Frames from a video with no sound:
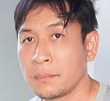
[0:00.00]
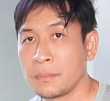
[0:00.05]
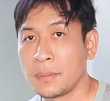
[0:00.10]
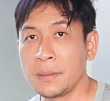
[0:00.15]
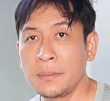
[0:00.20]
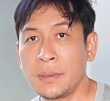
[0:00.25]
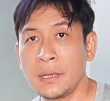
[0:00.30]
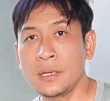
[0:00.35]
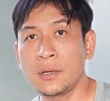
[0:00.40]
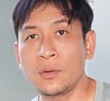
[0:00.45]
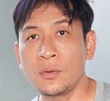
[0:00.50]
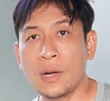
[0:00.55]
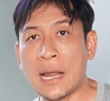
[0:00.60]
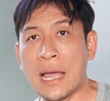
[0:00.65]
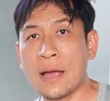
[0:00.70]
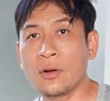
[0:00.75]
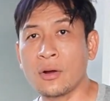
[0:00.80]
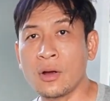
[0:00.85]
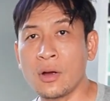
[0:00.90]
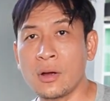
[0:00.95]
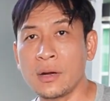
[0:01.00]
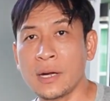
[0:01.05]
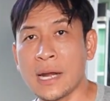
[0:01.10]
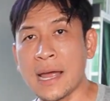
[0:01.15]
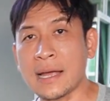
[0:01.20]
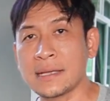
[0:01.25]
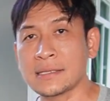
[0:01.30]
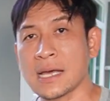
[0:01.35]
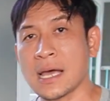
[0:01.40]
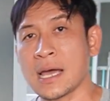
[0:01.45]
เพื่อนๆดูแล้วก็
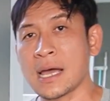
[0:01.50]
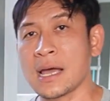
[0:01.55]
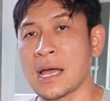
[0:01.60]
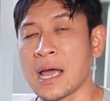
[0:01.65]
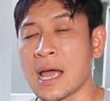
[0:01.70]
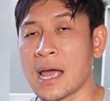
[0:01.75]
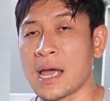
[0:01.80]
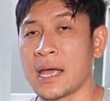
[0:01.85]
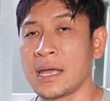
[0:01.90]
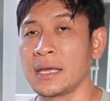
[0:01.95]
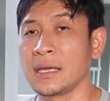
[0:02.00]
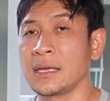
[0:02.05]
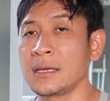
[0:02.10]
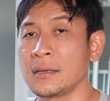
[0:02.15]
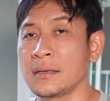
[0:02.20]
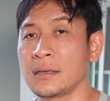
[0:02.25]
น่าจะหาย